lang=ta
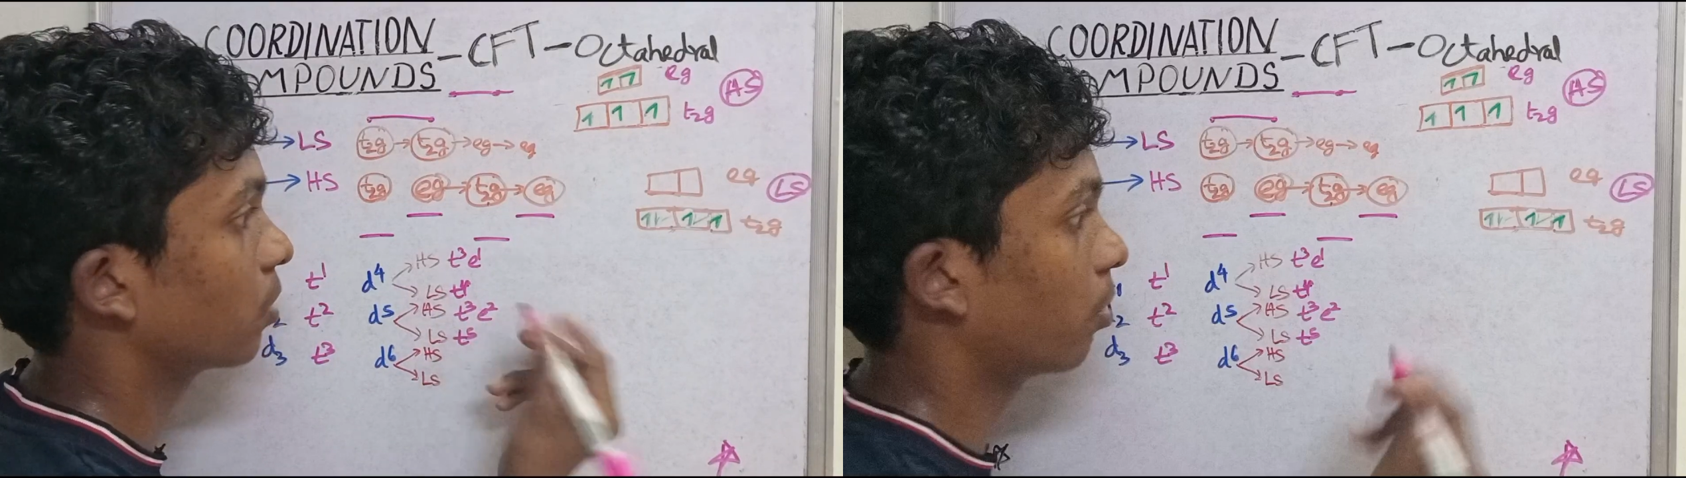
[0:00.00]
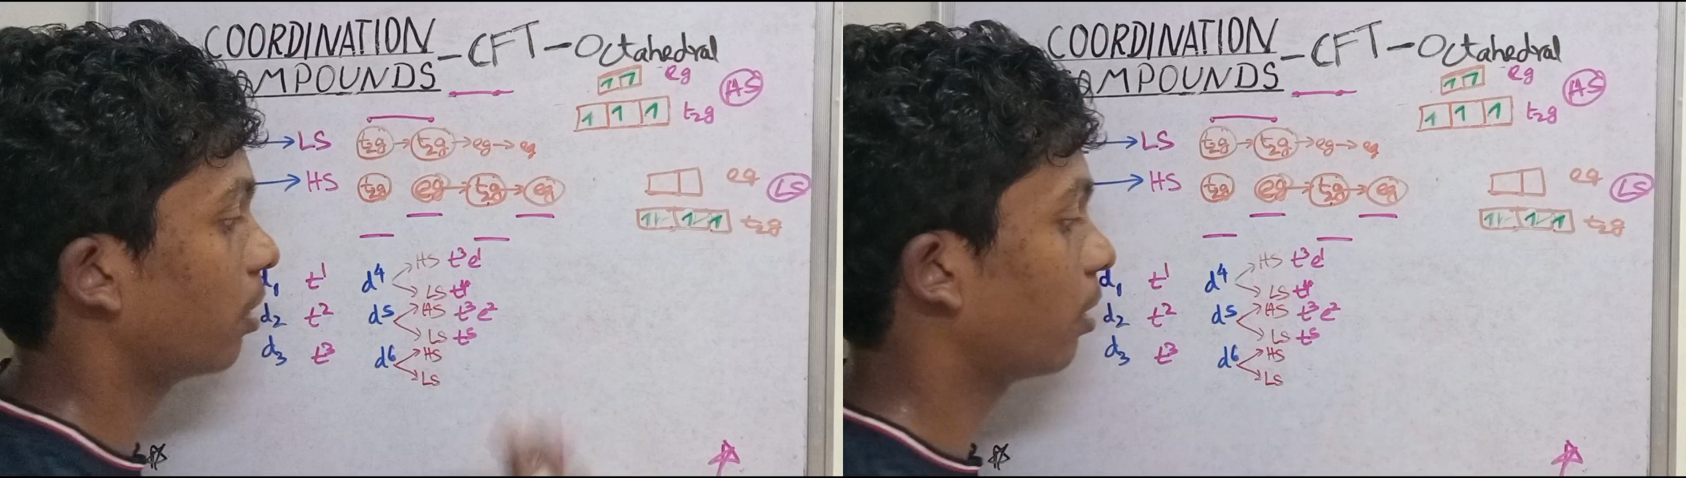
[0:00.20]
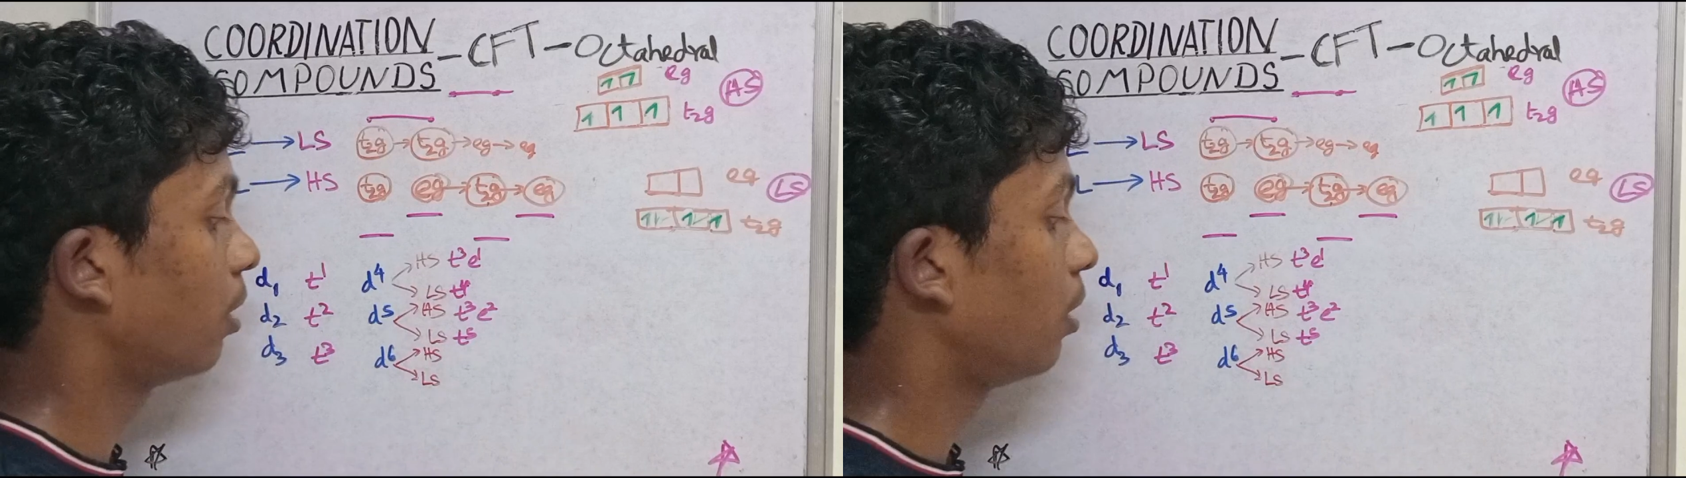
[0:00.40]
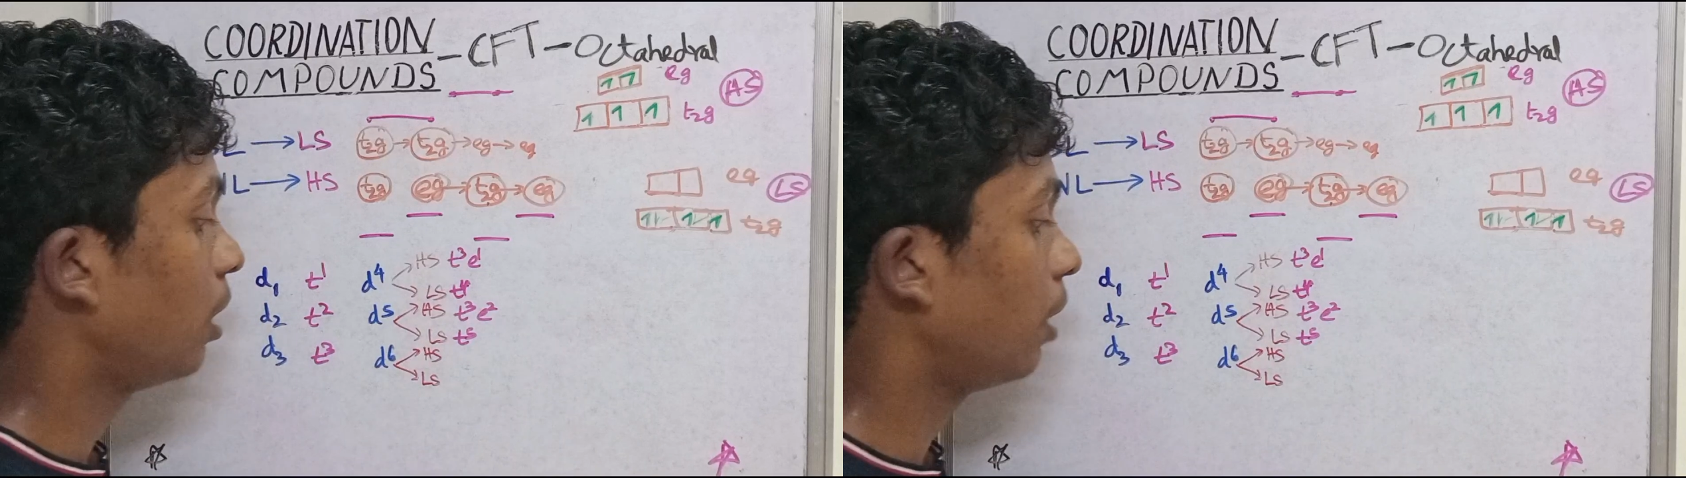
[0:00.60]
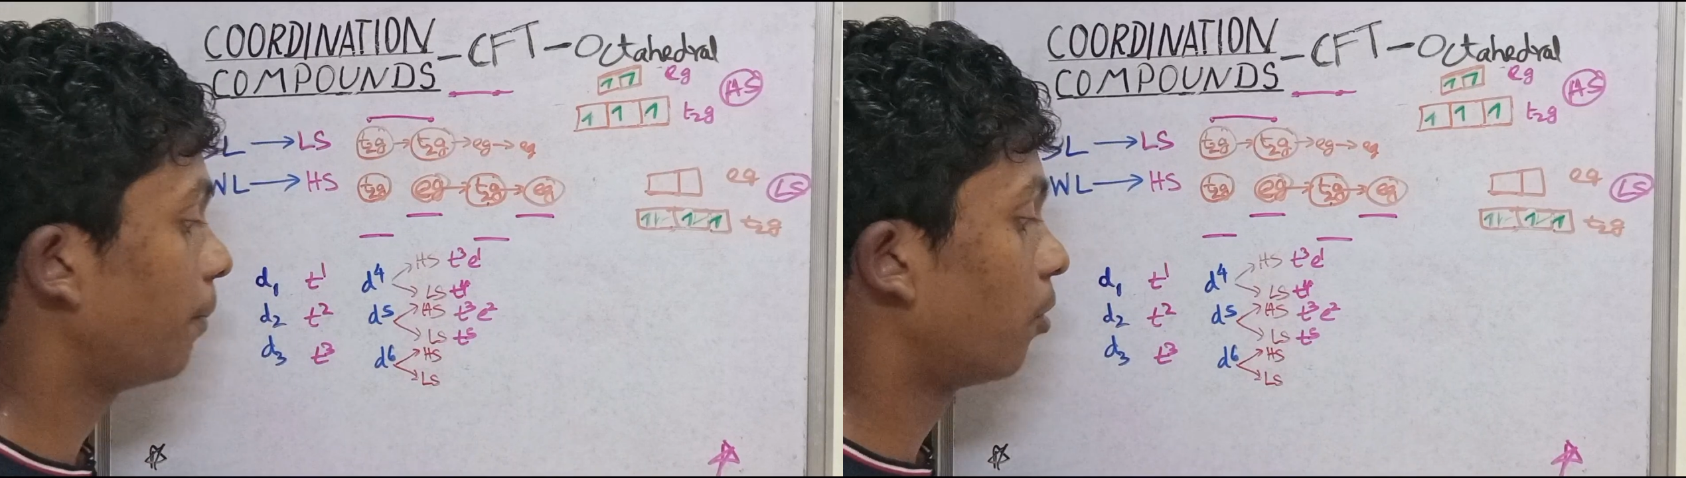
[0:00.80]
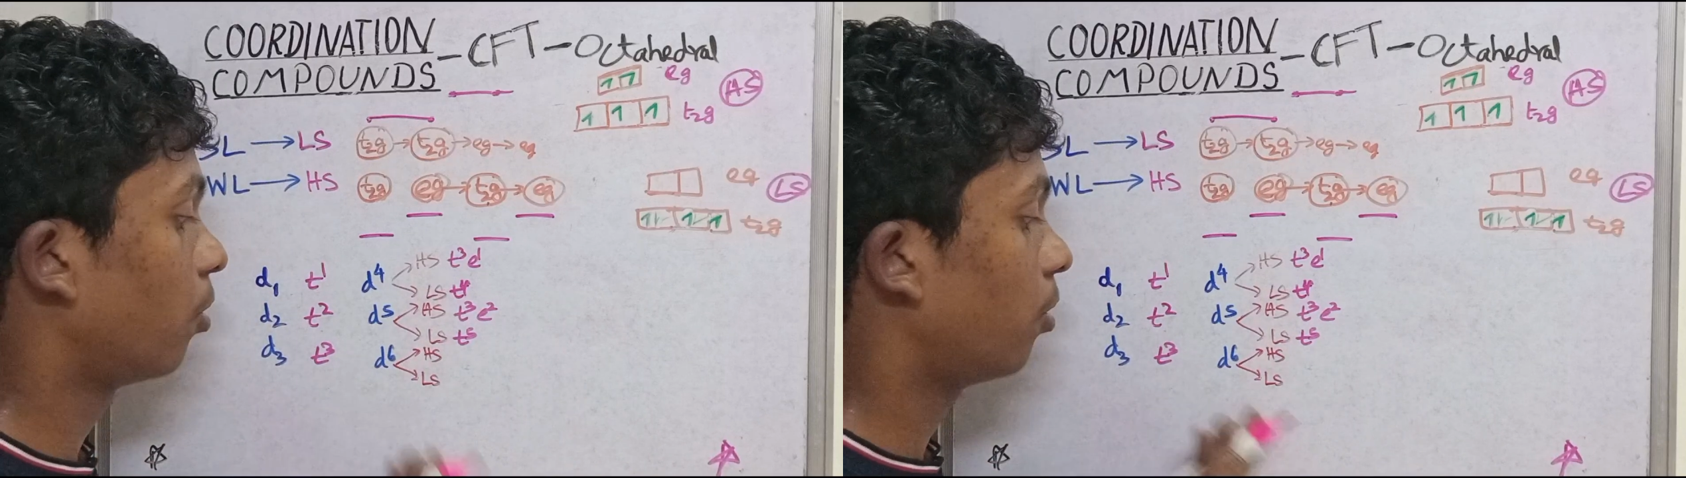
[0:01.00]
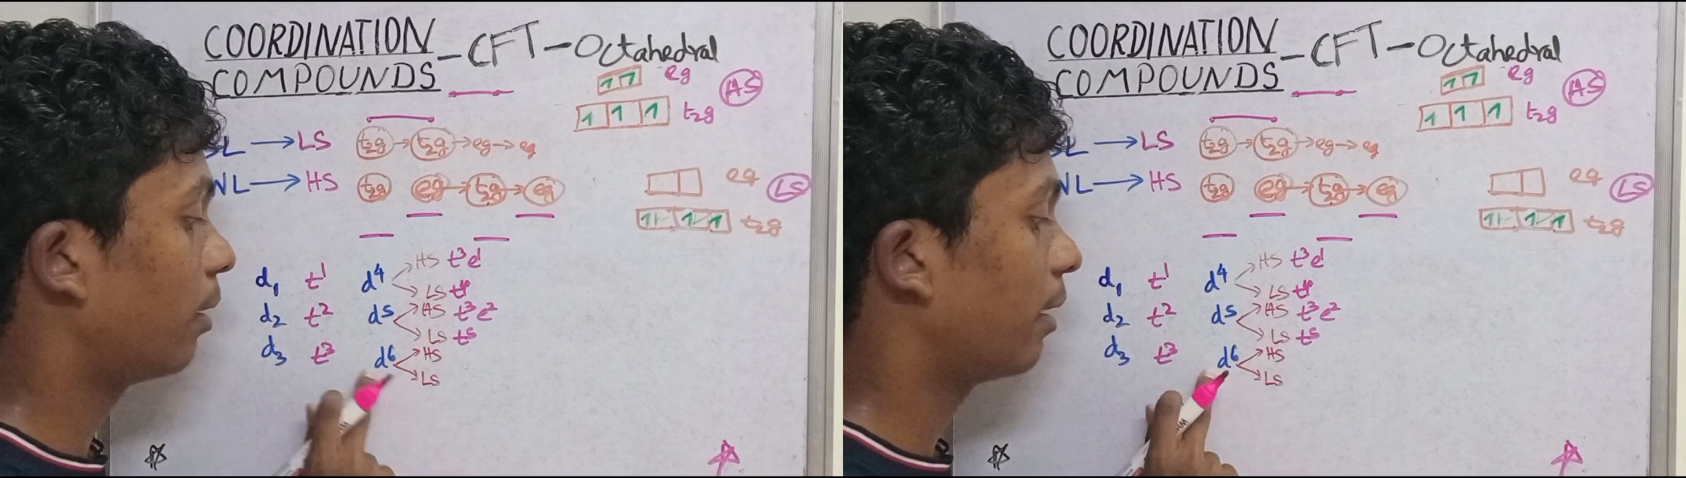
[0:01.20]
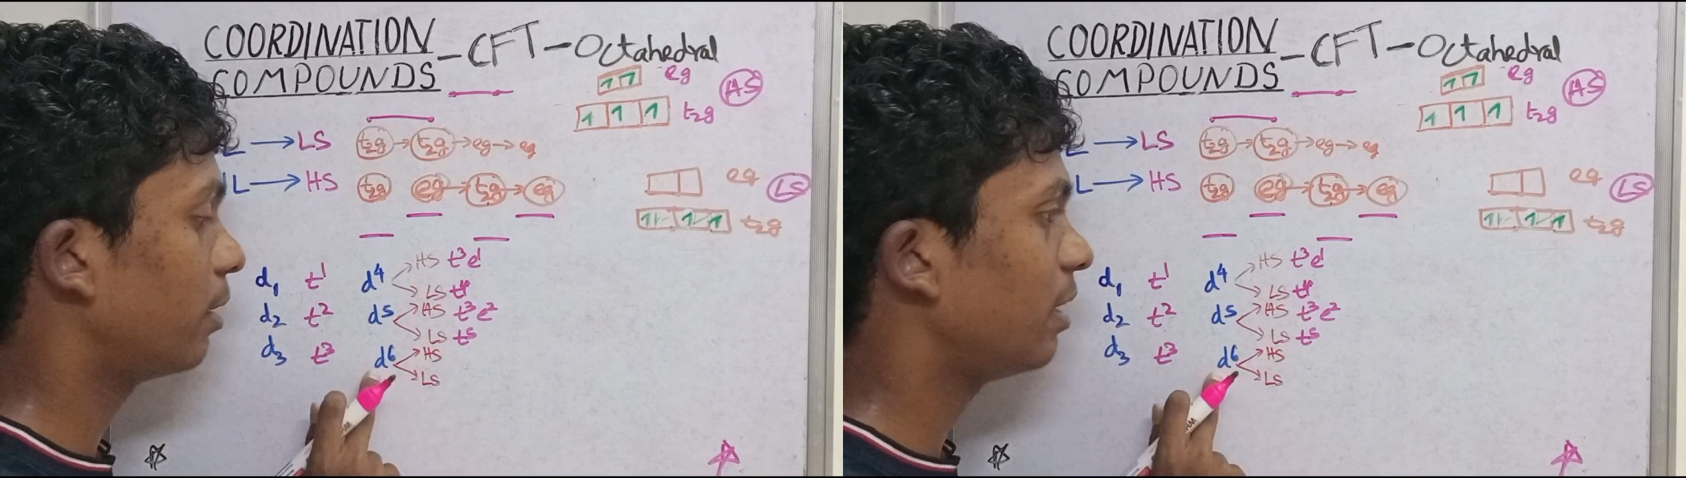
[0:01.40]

ஓகே இப்போது